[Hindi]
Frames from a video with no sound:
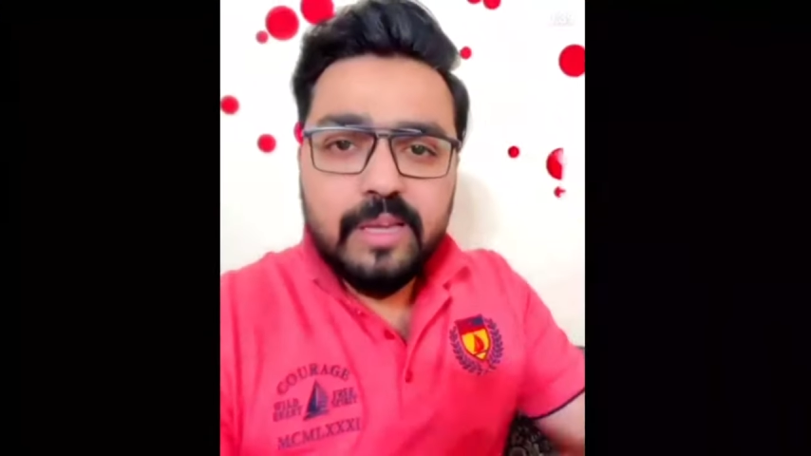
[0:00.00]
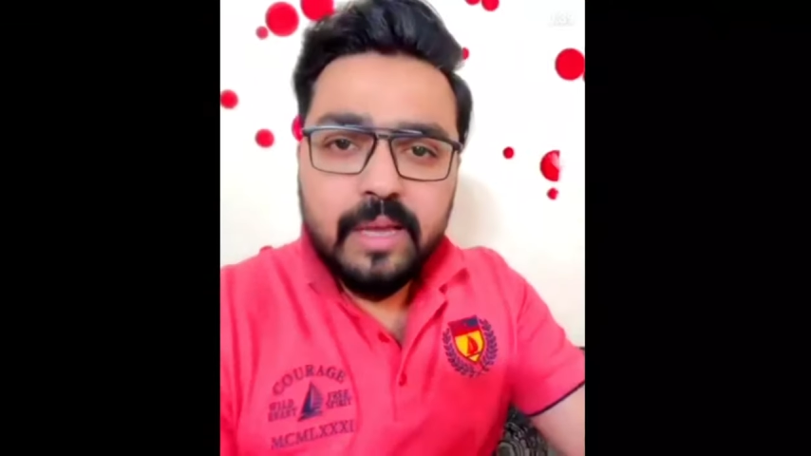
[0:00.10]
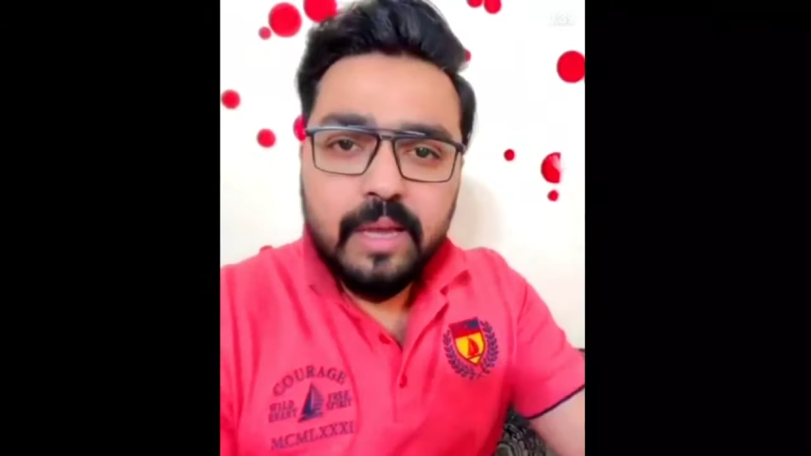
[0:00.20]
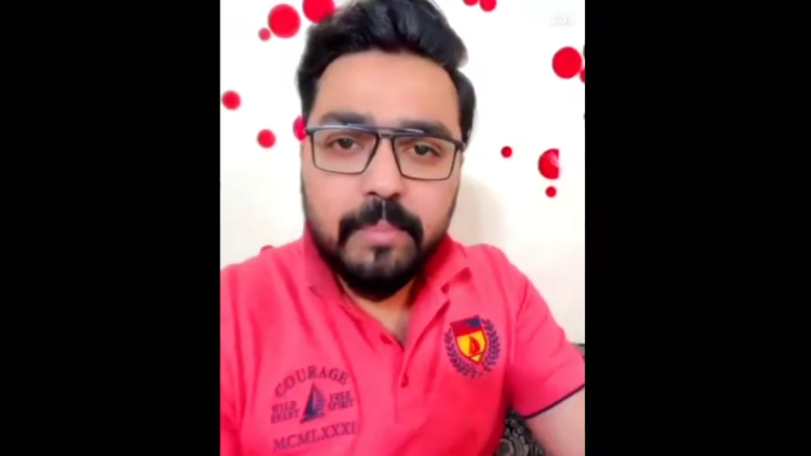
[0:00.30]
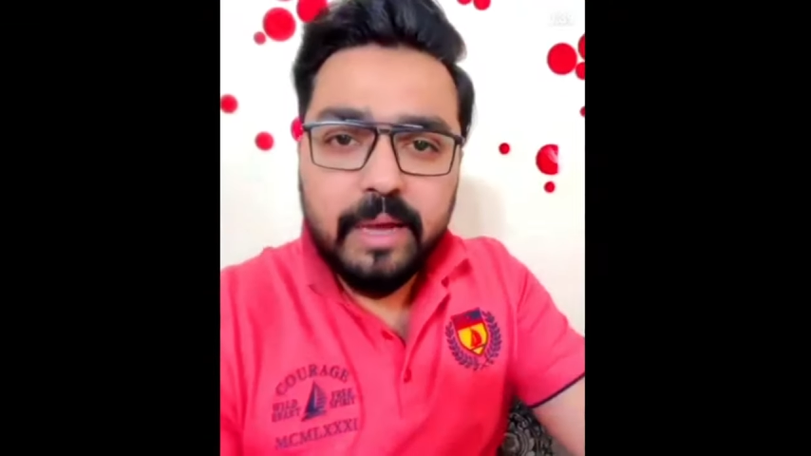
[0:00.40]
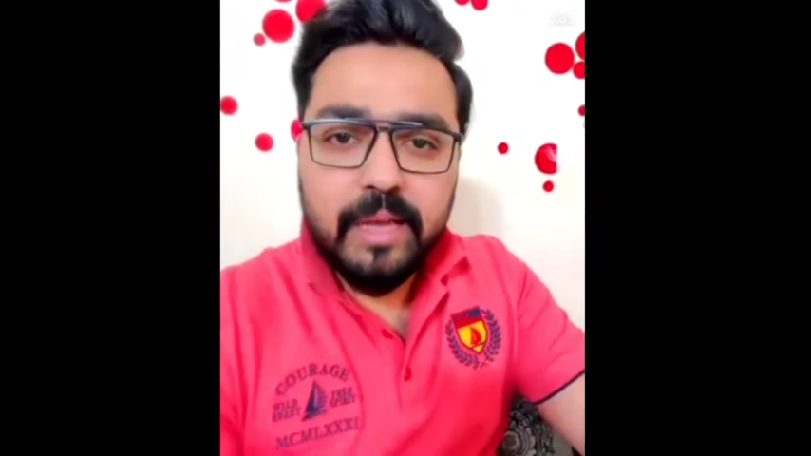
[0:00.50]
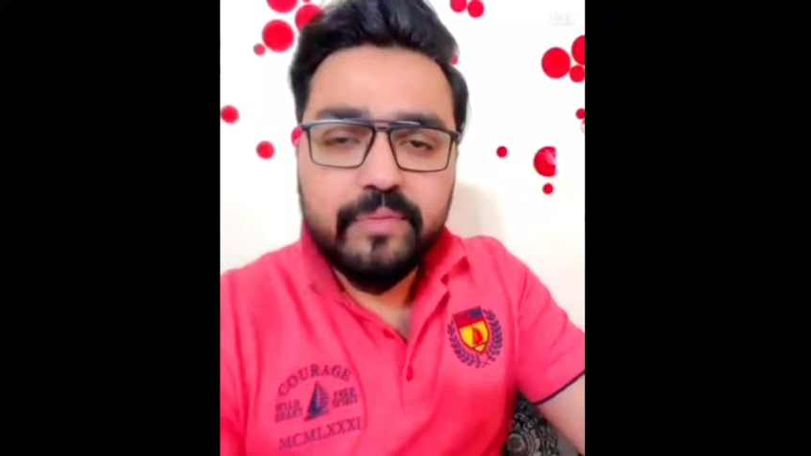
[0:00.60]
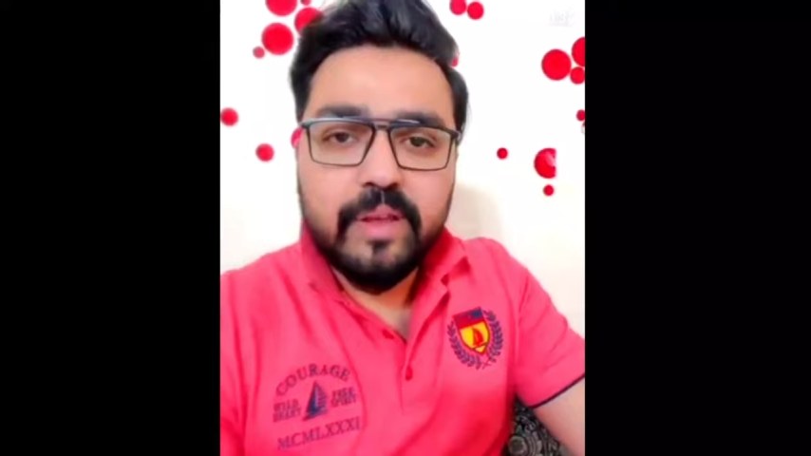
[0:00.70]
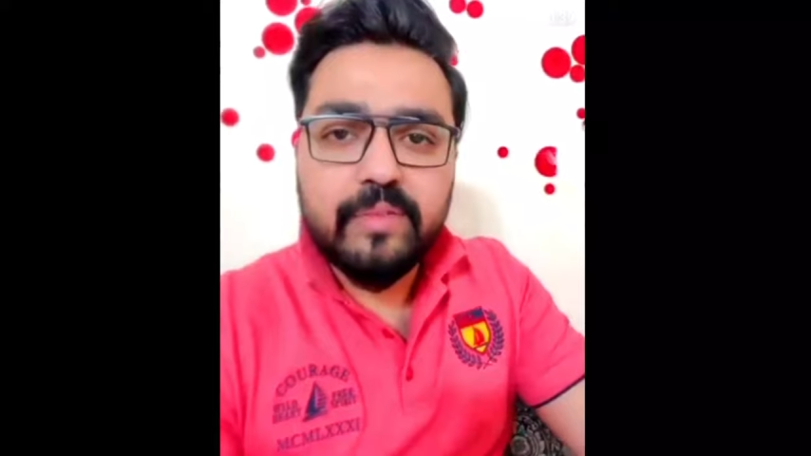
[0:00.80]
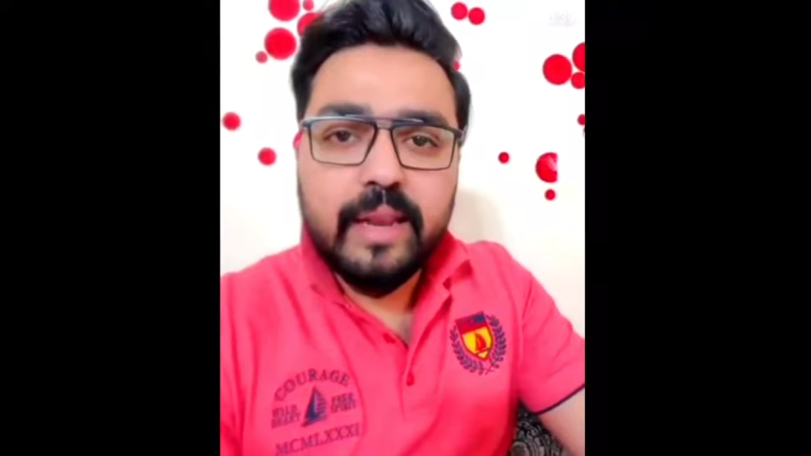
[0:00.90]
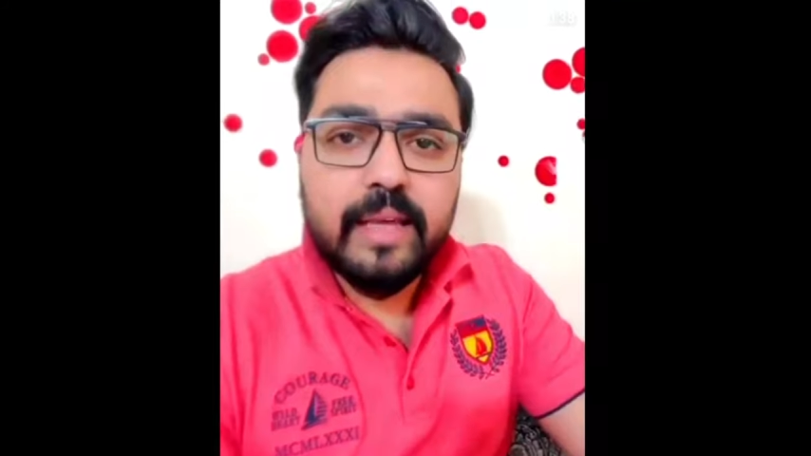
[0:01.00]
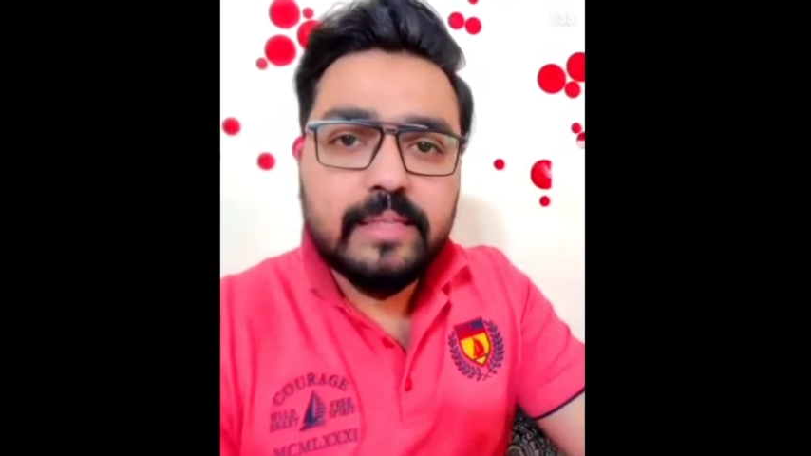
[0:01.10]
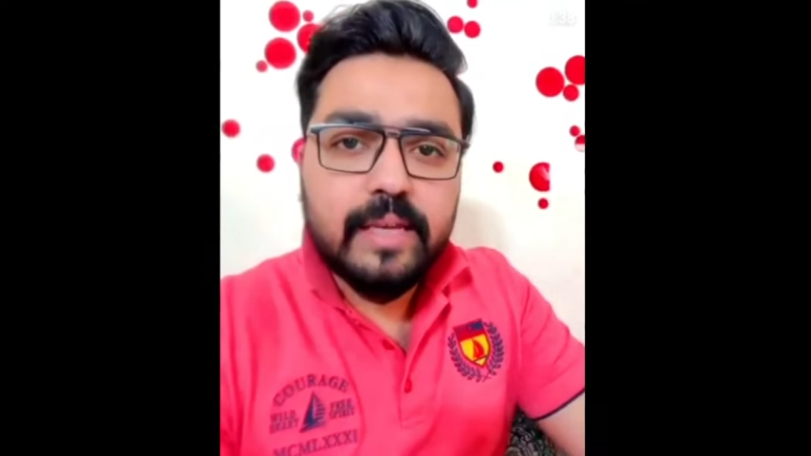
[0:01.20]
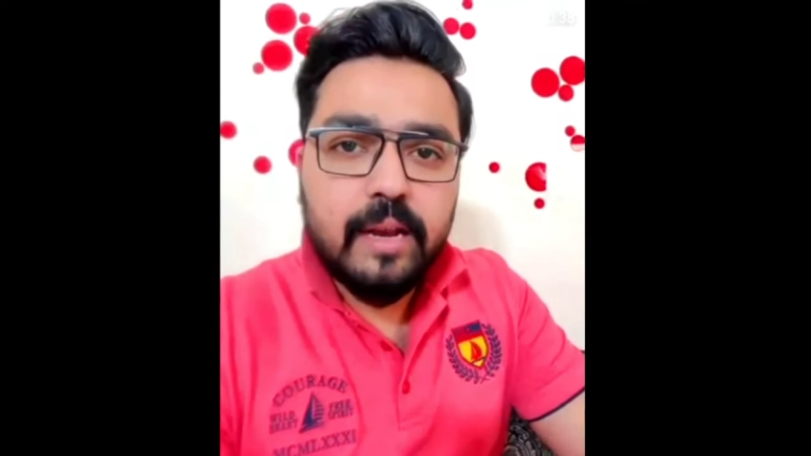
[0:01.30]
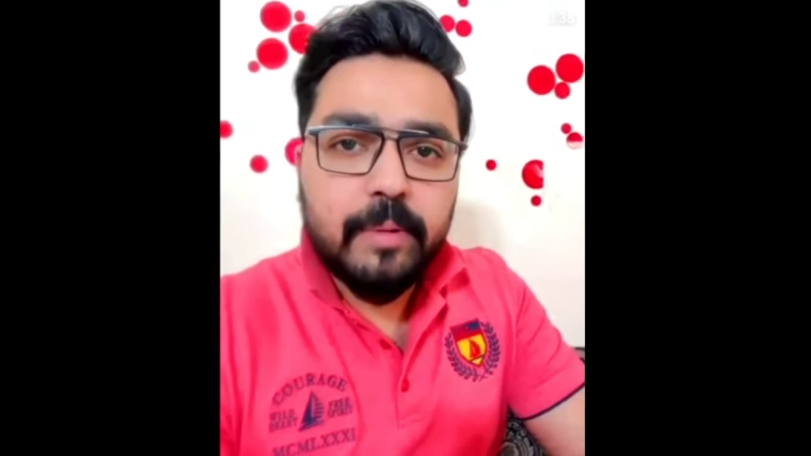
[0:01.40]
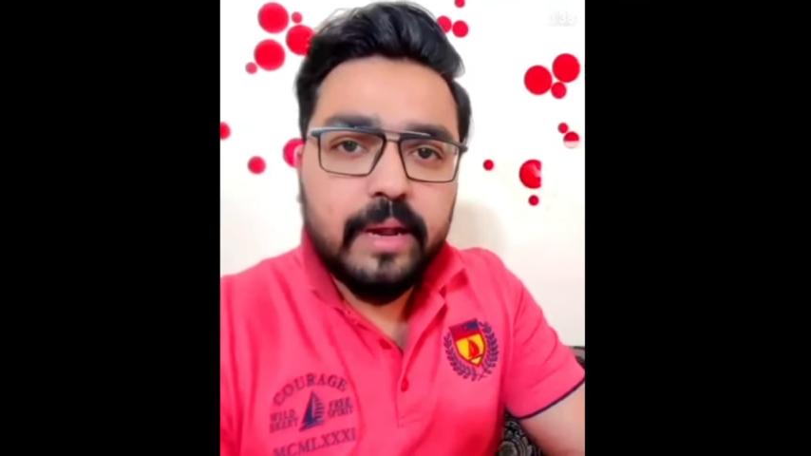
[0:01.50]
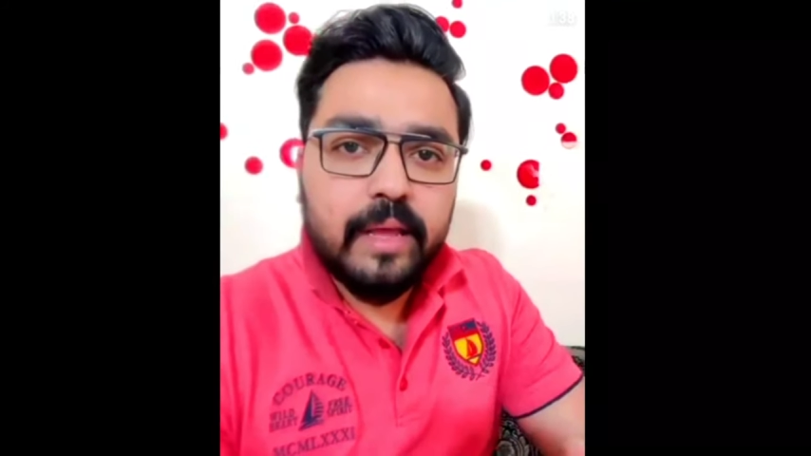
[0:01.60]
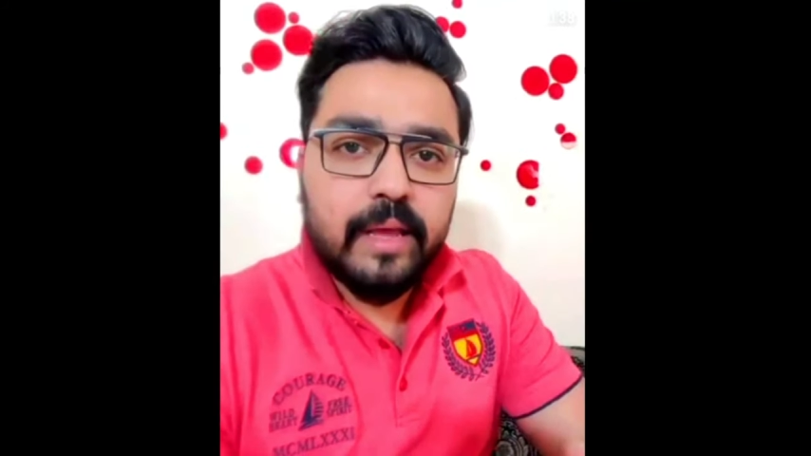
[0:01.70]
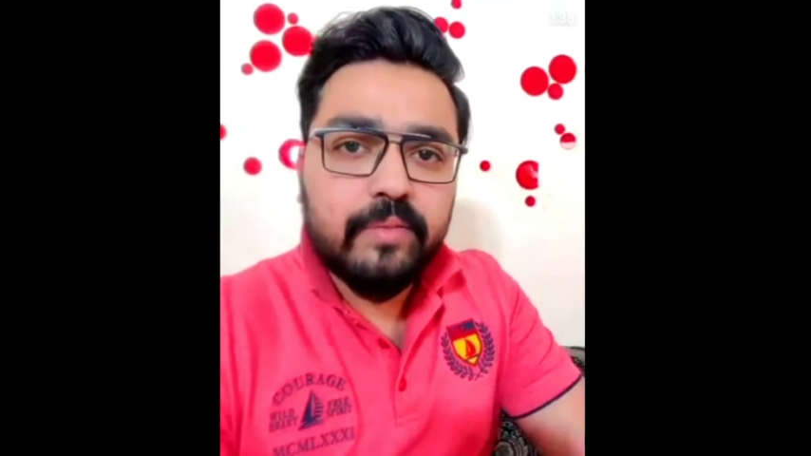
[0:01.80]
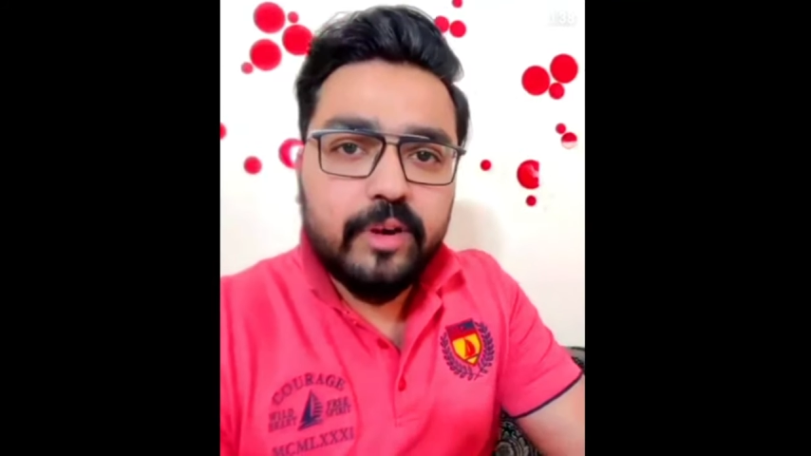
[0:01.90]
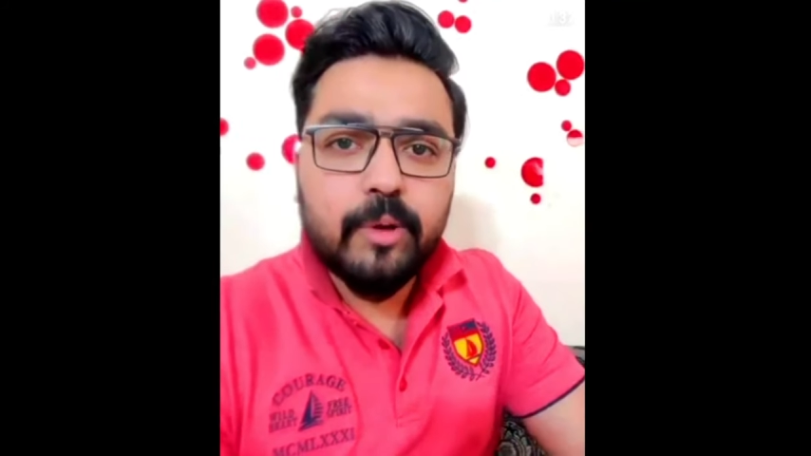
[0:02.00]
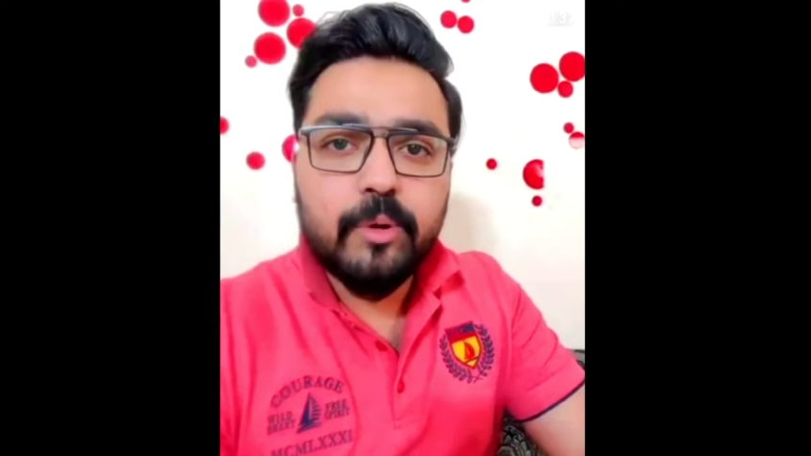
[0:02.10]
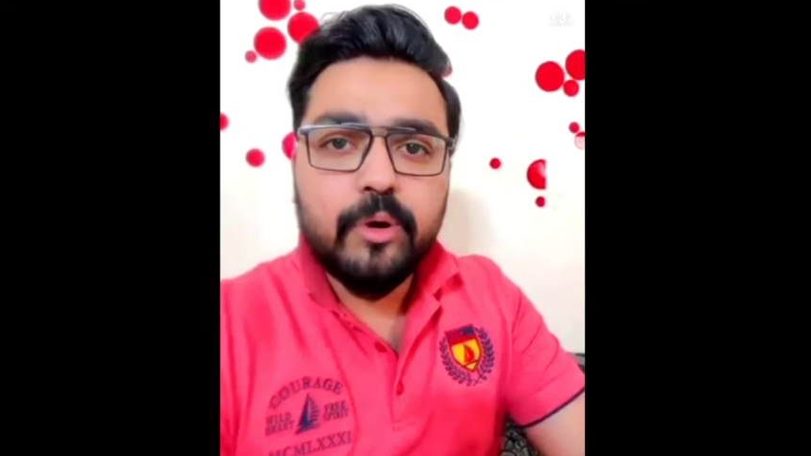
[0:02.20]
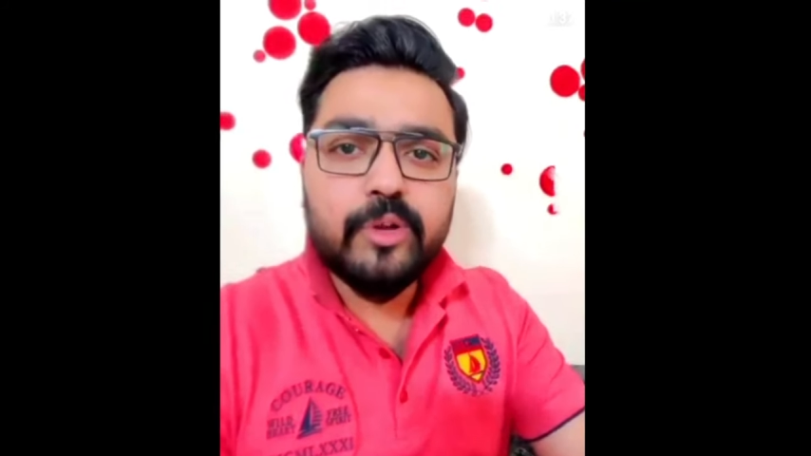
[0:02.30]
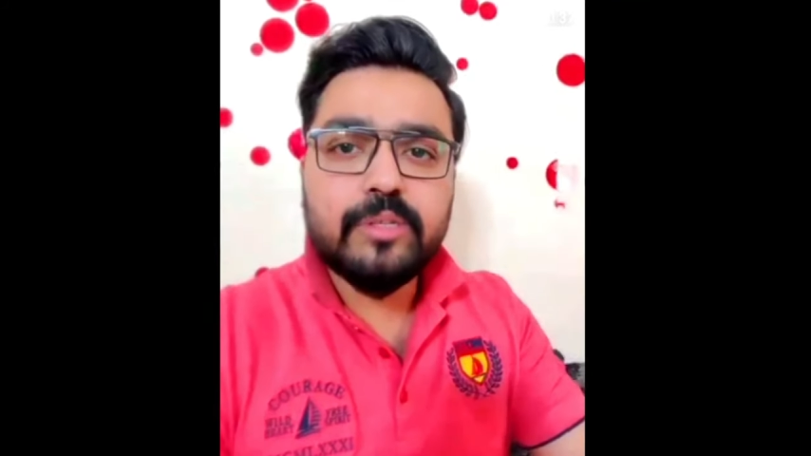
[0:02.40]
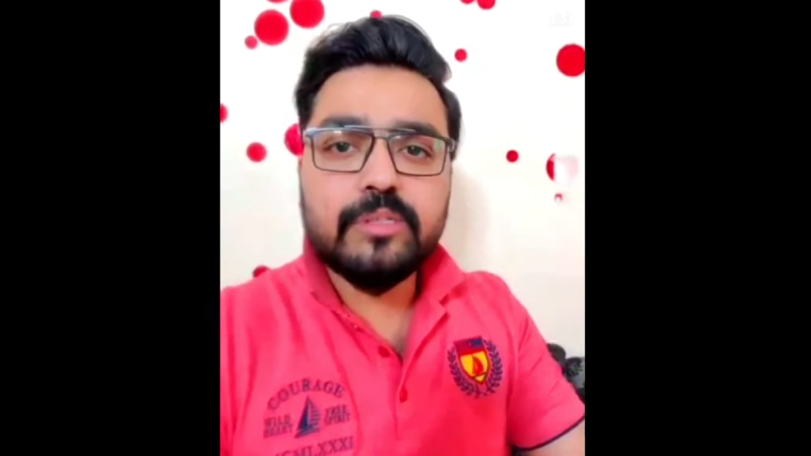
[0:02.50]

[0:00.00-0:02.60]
जी भाई फ्री फायर के चैनल पर एक वीडियो अपलोड हुई